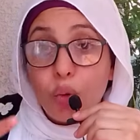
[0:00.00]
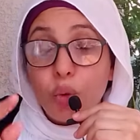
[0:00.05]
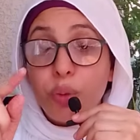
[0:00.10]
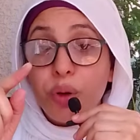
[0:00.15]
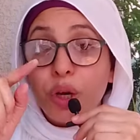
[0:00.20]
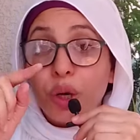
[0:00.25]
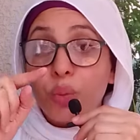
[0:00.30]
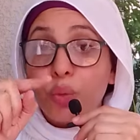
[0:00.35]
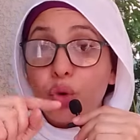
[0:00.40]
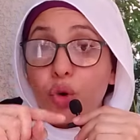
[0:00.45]

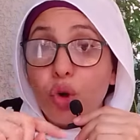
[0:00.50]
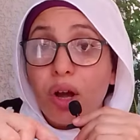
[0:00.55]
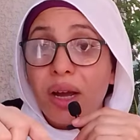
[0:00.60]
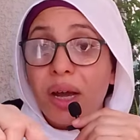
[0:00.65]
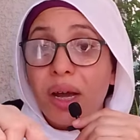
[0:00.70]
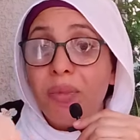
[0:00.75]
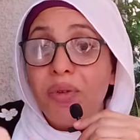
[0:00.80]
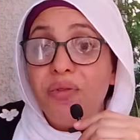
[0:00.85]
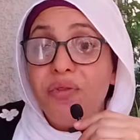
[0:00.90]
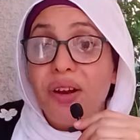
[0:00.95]
وبيعملوها
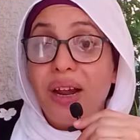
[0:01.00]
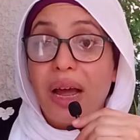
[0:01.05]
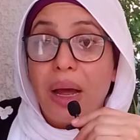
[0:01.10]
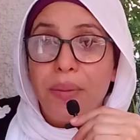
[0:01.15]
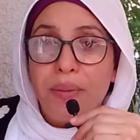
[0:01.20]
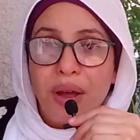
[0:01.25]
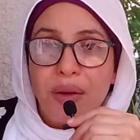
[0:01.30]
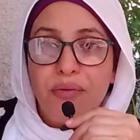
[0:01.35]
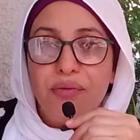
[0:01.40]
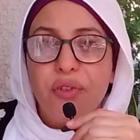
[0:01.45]
كمان في
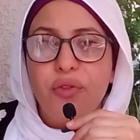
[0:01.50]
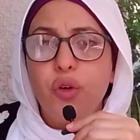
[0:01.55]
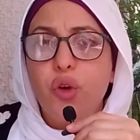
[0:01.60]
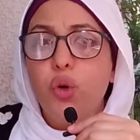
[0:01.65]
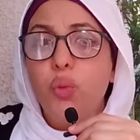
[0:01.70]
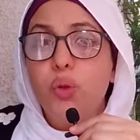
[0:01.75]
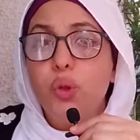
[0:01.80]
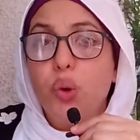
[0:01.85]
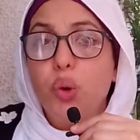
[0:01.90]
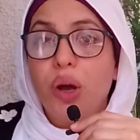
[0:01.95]
الحمام ففي
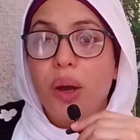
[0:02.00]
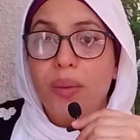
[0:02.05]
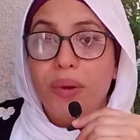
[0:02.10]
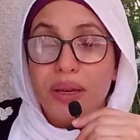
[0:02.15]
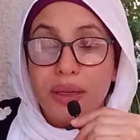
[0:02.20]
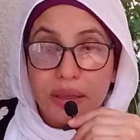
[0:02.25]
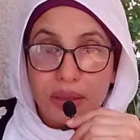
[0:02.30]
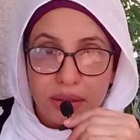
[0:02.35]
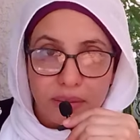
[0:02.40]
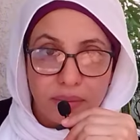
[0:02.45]
خبث
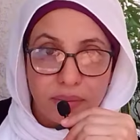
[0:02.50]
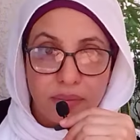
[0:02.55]
وخبائث